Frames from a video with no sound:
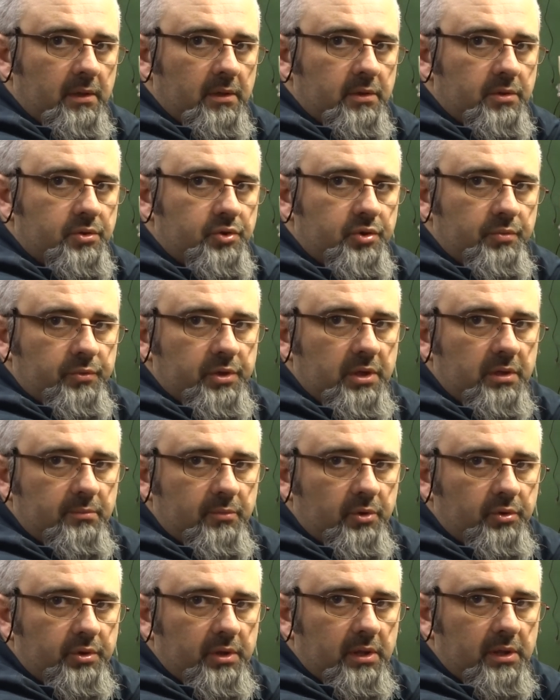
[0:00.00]
Z czym ten
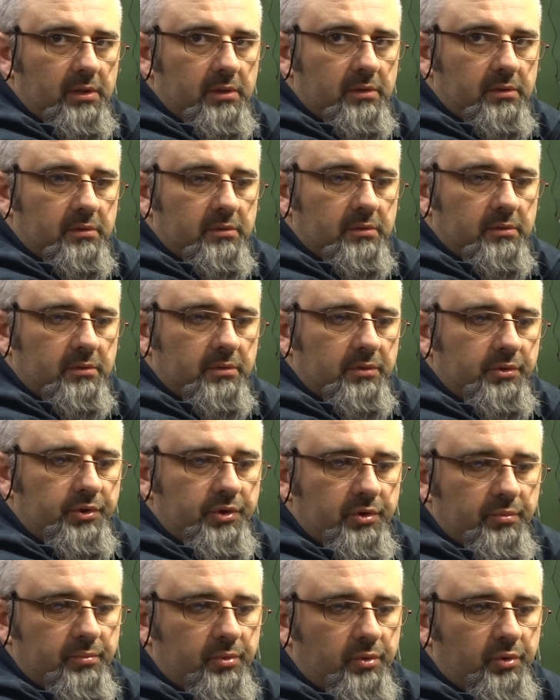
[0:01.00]
model
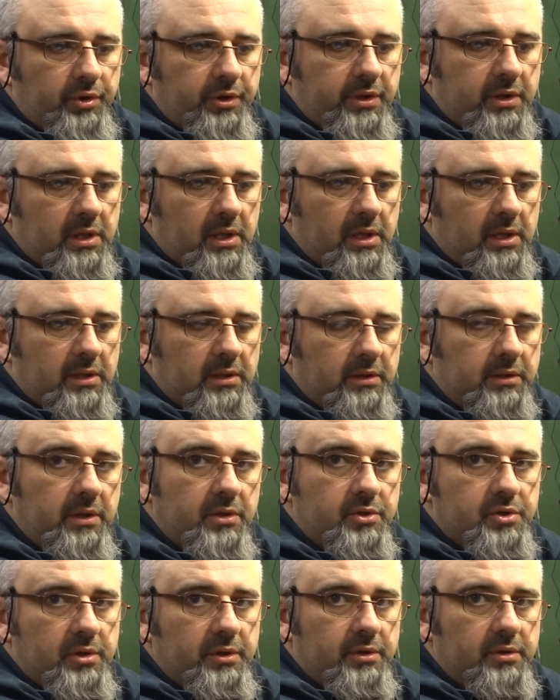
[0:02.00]
się boryka,
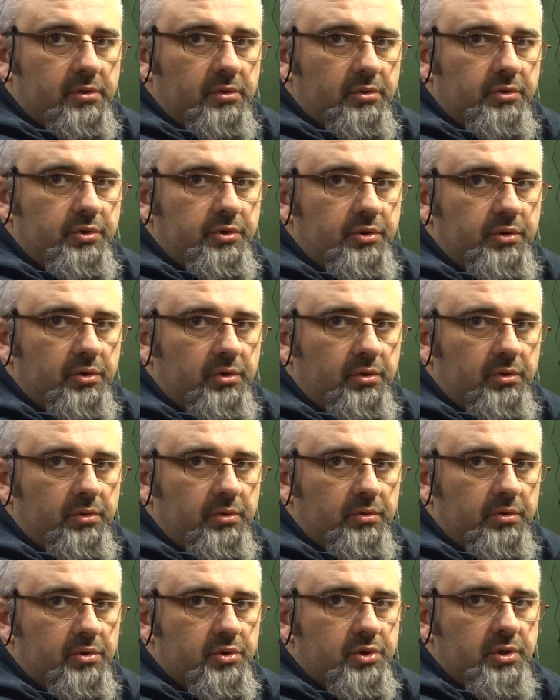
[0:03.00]
jeżeli chodzi
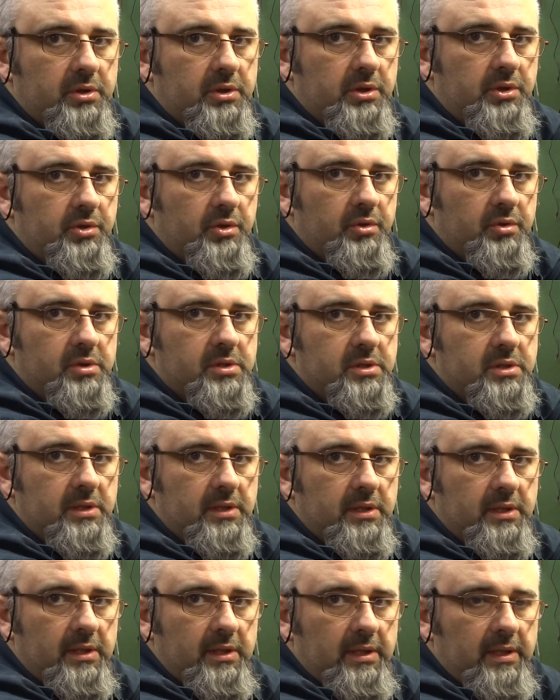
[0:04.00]
o
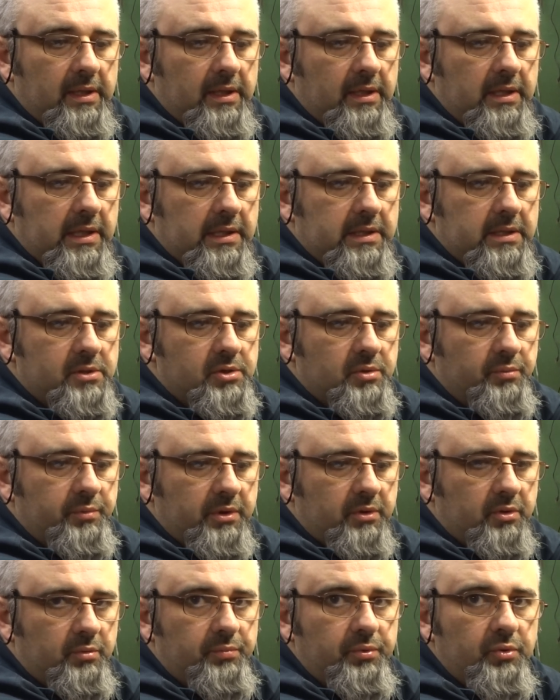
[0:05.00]
3000, jakie są
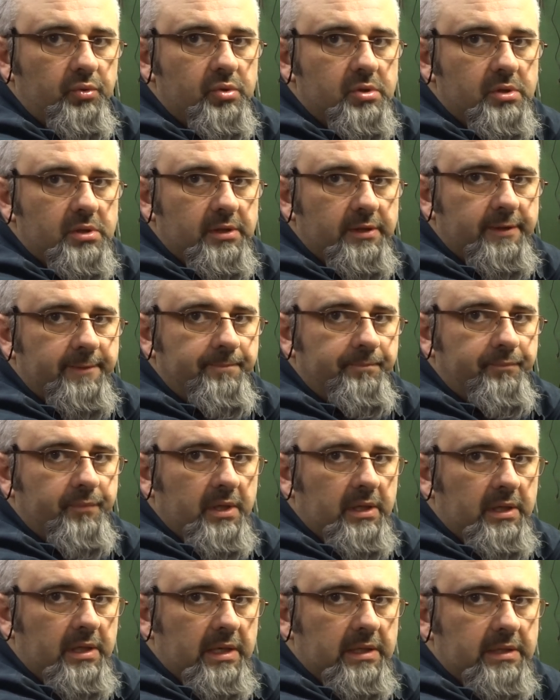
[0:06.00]
jego plusy,
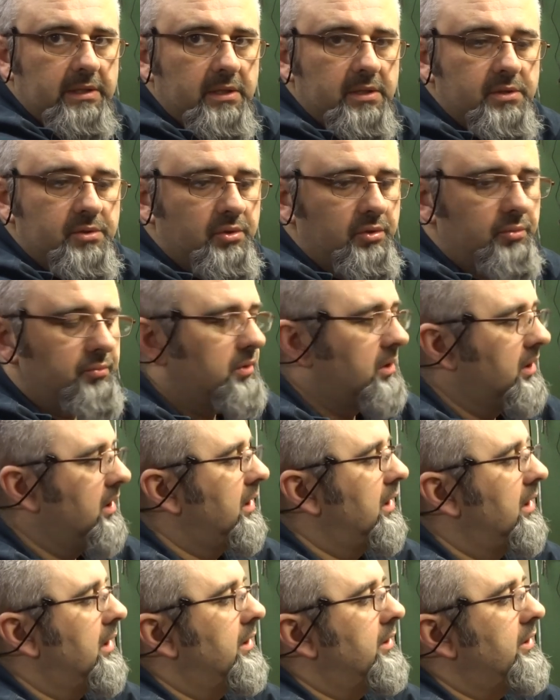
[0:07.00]
jakie są
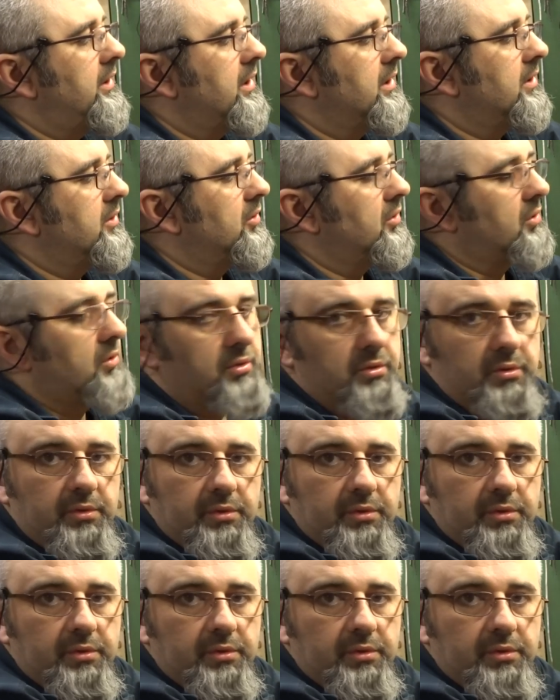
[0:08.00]
jego